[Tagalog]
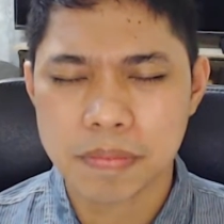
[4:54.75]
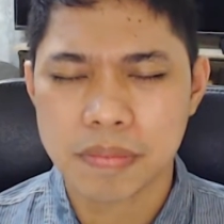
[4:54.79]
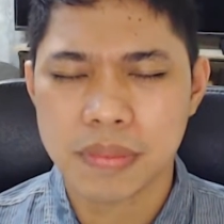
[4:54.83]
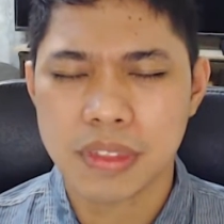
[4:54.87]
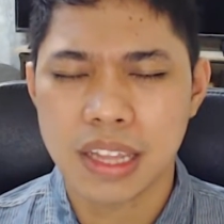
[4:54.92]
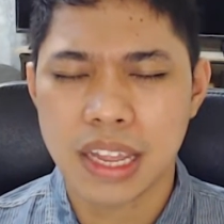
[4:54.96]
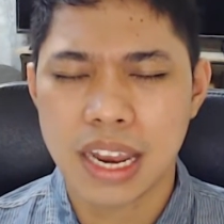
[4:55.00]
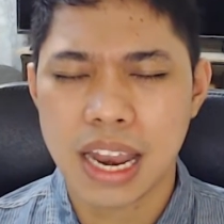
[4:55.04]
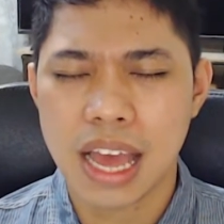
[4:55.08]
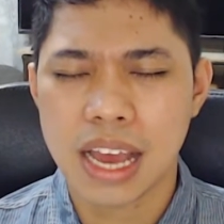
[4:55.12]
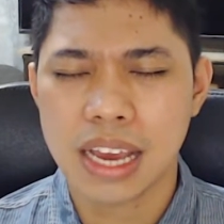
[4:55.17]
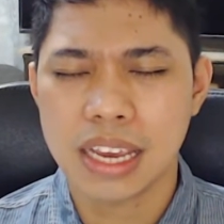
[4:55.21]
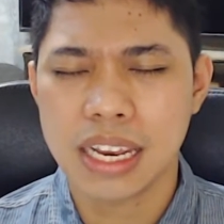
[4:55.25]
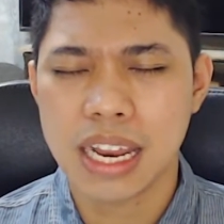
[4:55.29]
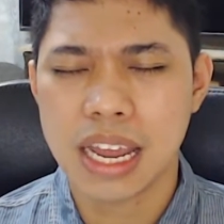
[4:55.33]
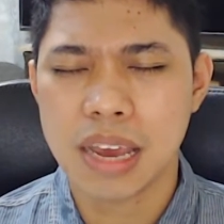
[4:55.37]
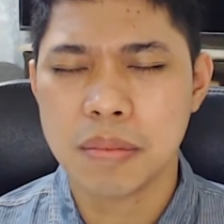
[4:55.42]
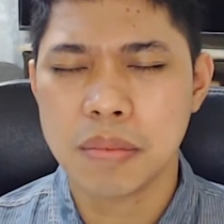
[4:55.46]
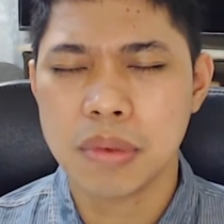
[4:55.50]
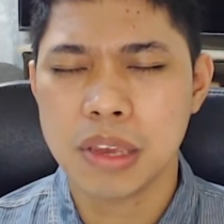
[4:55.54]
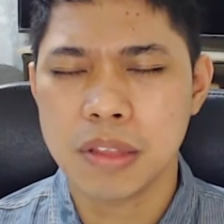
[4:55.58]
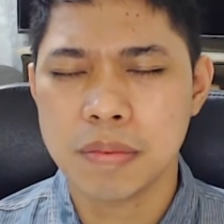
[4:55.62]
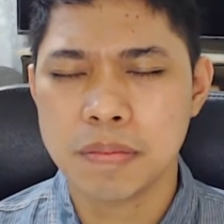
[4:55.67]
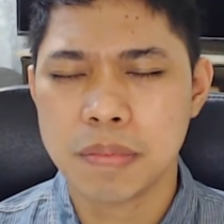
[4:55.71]
Dalangin
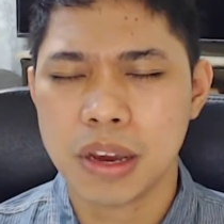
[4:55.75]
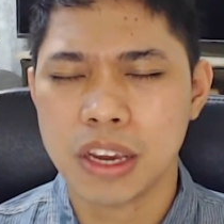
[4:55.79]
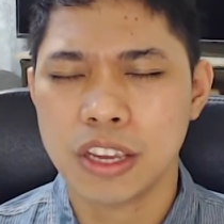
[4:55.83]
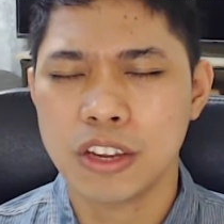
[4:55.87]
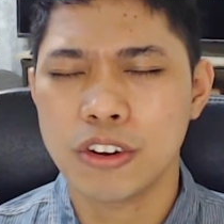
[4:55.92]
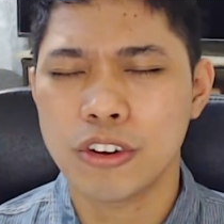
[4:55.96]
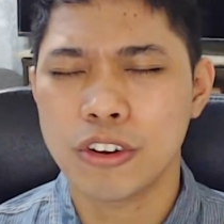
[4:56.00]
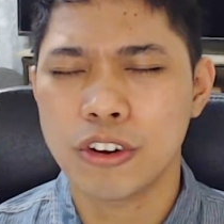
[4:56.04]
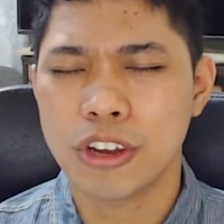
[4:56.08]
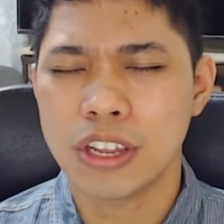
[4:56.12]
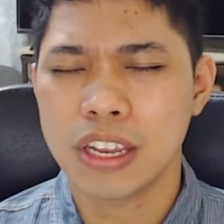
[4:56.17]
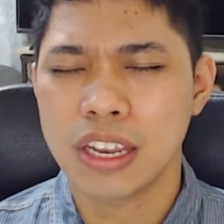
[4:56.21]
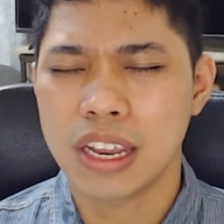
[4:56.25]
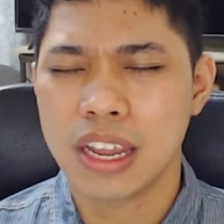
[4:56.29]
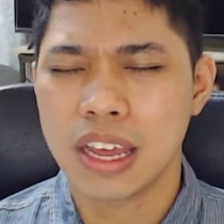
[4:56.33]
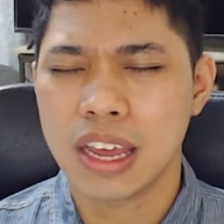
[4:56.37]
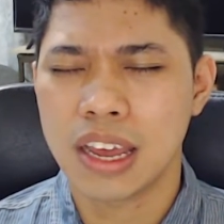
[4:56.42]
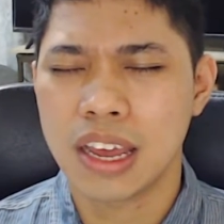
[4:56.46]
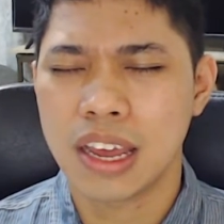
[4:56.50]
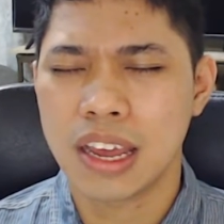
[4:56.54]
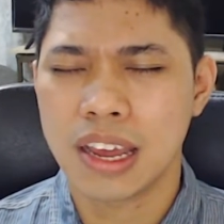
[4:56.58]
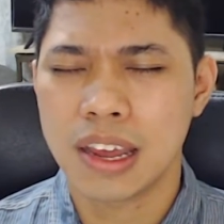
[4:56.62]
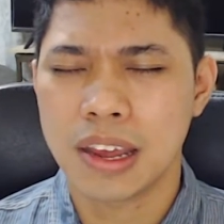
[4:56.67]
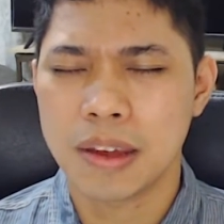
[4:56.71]
namin, Panginoon, na
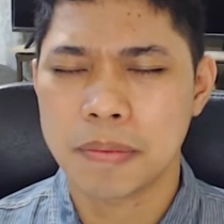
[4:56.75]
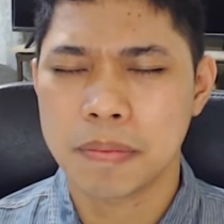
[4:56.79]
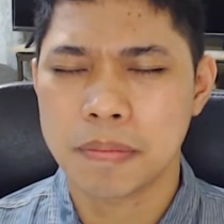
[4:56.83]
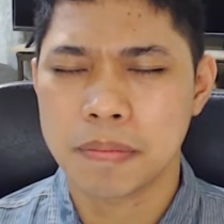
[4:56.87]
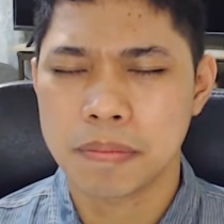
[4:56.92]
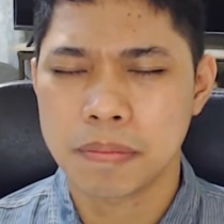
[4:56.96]
uh,